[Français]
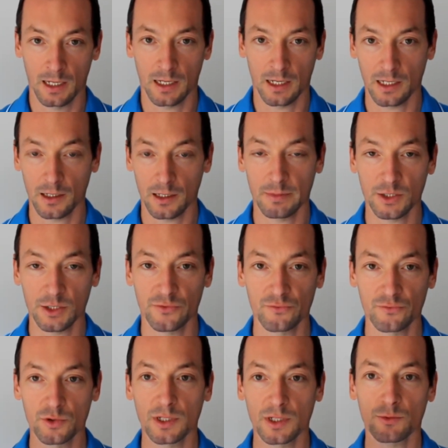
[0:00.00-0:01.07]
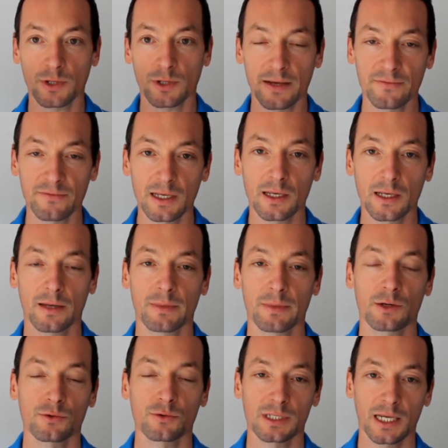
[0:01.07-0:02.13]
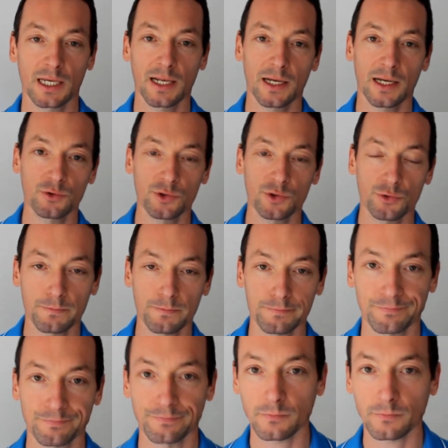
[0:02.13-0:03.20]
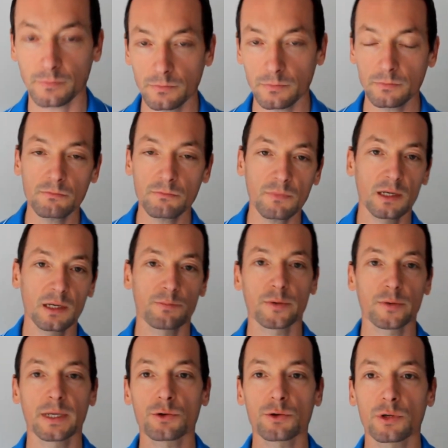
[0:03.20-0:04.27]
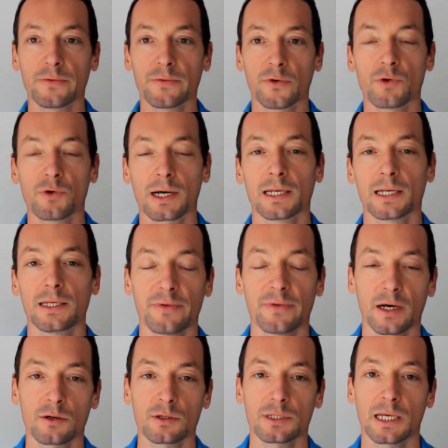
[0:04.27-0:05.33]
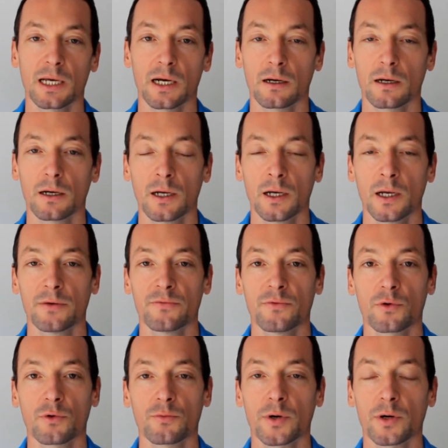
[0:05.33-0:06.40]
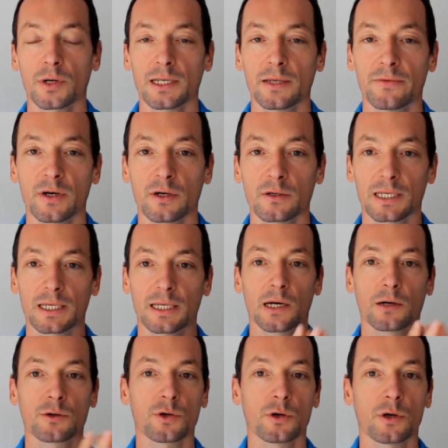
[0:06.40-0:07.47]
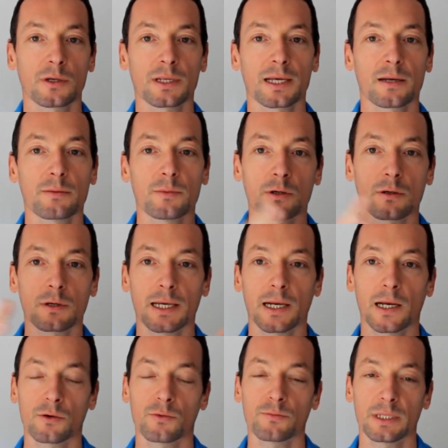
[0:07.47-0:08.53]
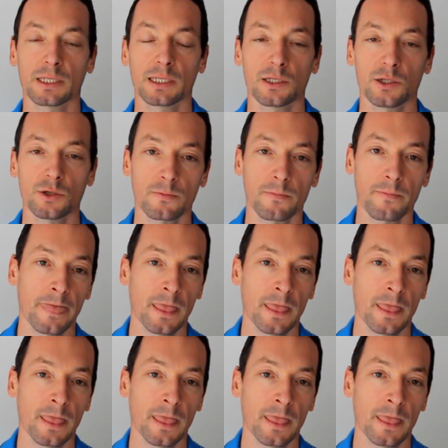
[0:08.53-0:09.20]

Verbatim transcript: et euh, bah, je vais vous donner mon avis et mes conseils là-dessus. Premier truc, il faut voir quelle différence il y a il faut comprendre la différence qu'il y a entre l'entraînement et la compétition.